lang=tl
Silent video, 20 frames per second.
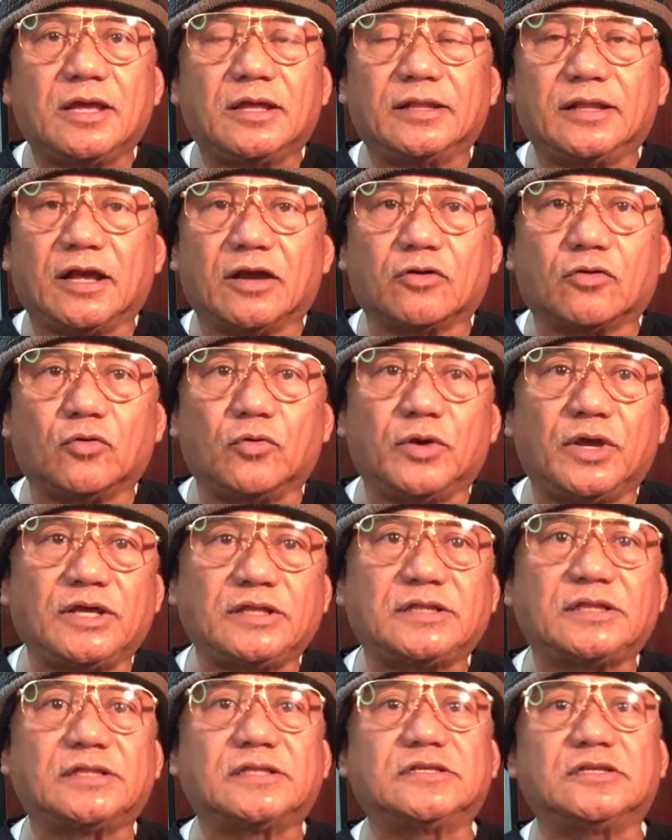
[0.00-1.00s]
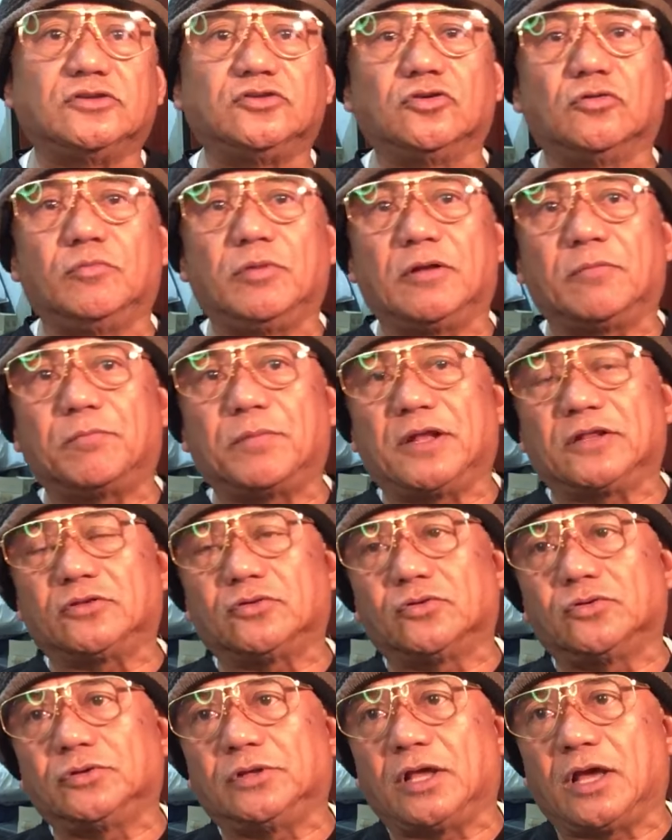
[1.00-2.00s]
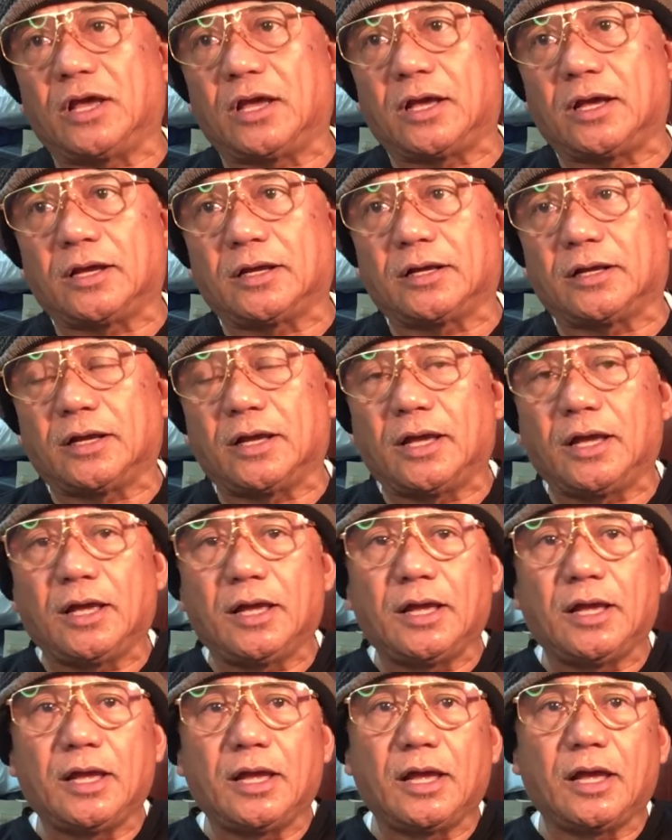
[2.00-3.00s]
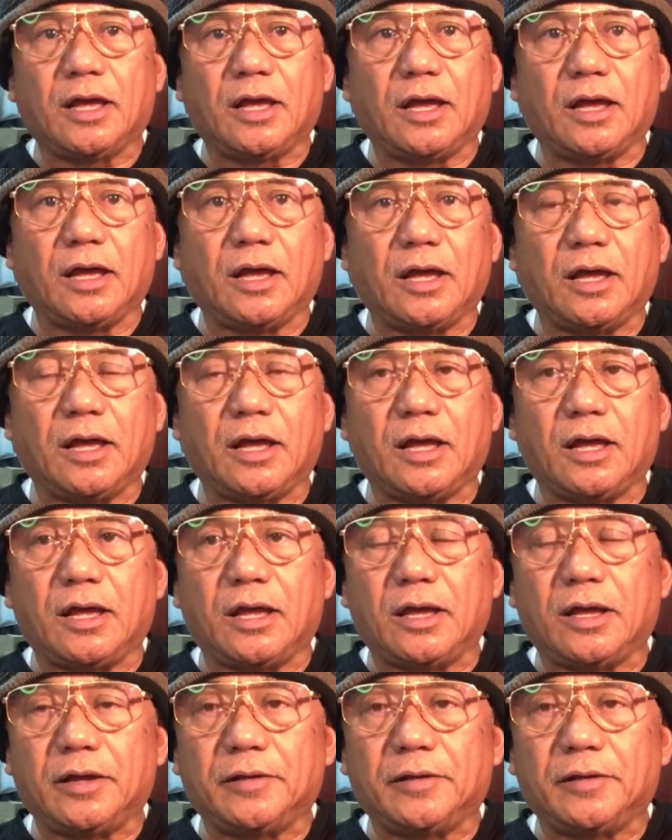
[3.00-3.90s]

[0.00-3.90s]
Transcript: ng Kuwait, si Jubil Plato ng uh,